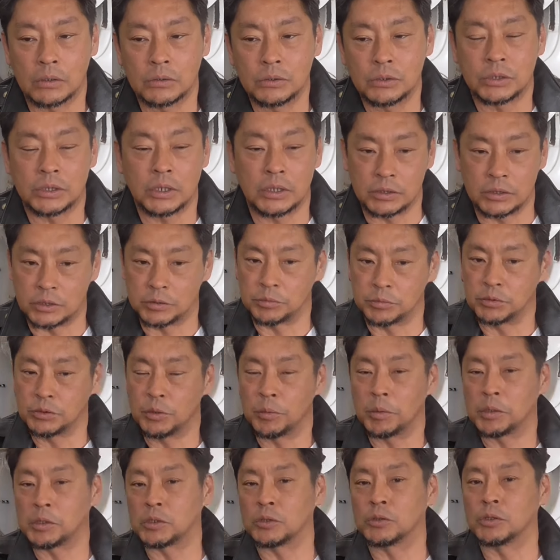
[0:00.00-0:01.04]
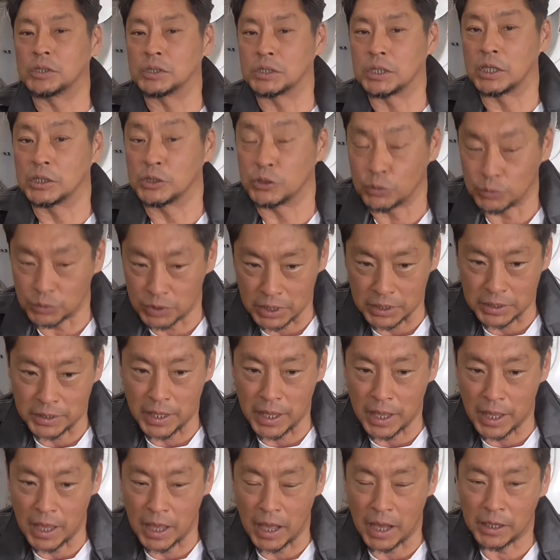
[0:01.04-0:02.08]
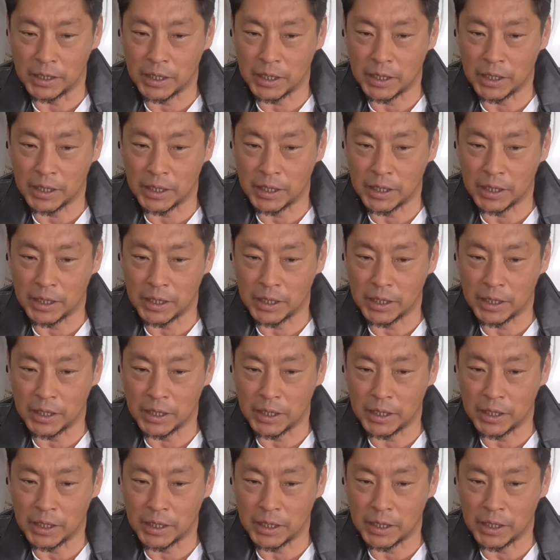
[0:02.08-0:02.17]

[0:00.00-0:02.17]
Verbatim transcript: くーちゃん自分のベッドで最初寝て